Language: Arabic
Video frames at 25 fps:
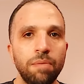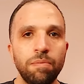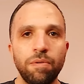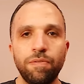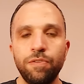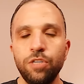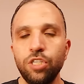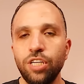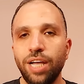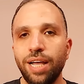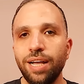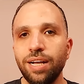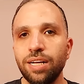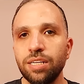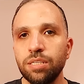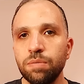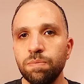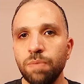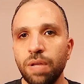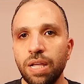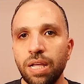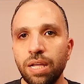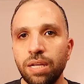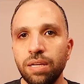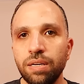مفيش حاجه
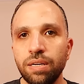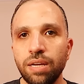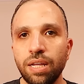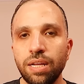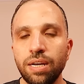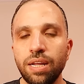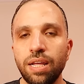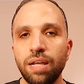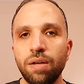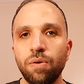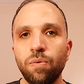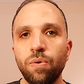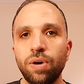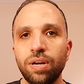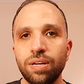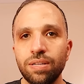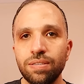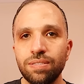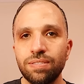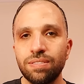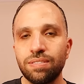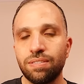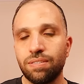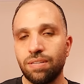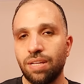اسمها ان انا
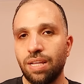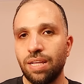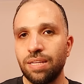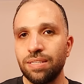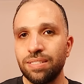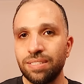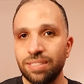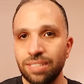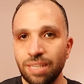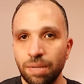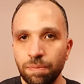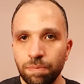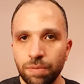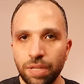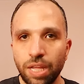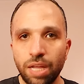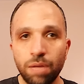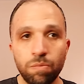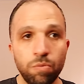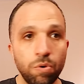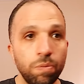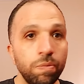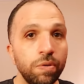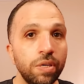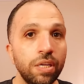ورثت السمنه
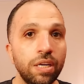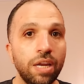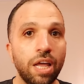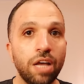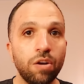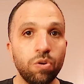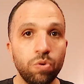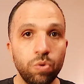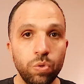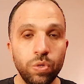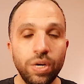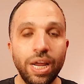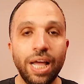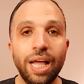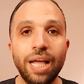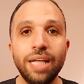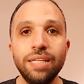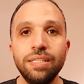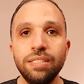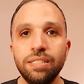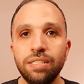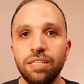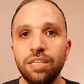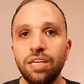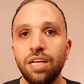ممكن اكون
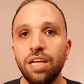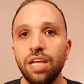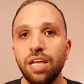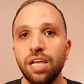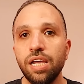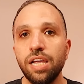عندي